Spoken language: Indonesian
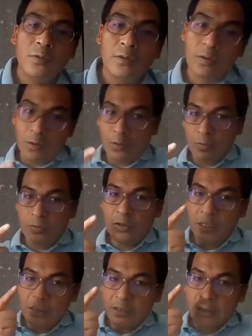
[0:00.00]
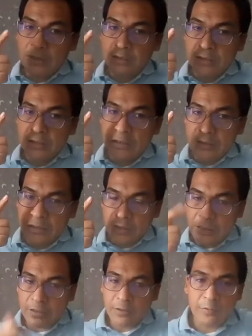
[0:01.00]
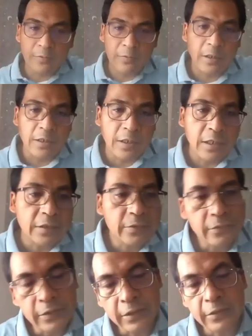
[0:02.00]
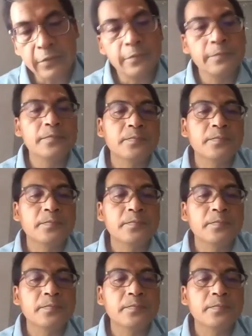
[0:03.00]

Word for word: oh, bukankah dia ini anak tukang kayu gitu.